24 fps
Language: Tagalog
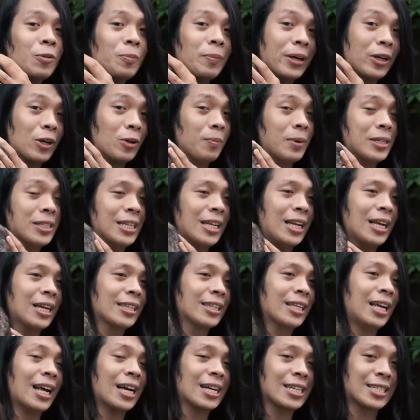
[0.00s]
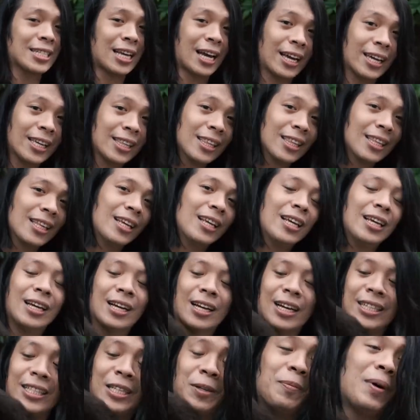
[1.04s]
kung meron ba silang dalang sakit.
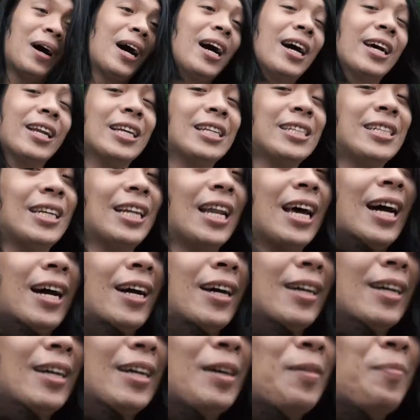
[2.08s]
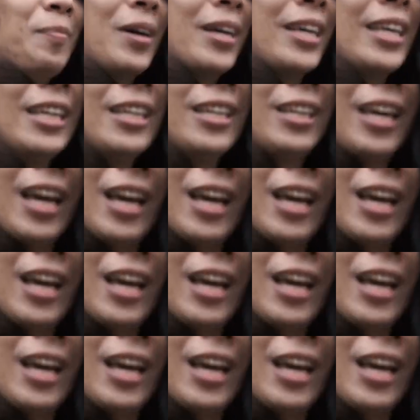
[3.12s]
Kasi maaari silang maging